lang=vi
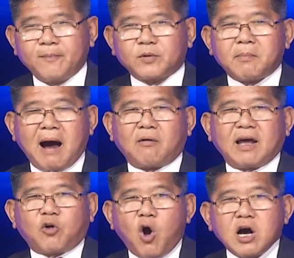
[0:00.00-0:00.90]
Nó bảo
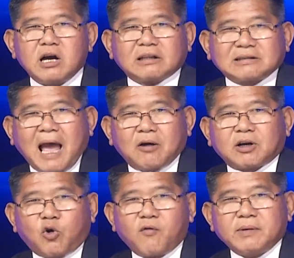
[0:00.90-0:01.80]
là có người tạo
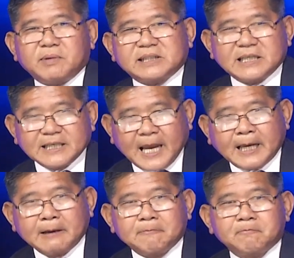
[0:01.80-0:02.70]
ra Covid-19
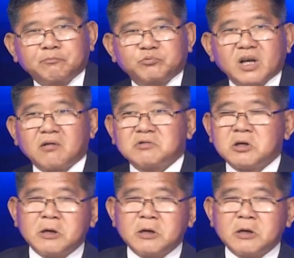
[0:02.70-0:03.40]
này, đúng không?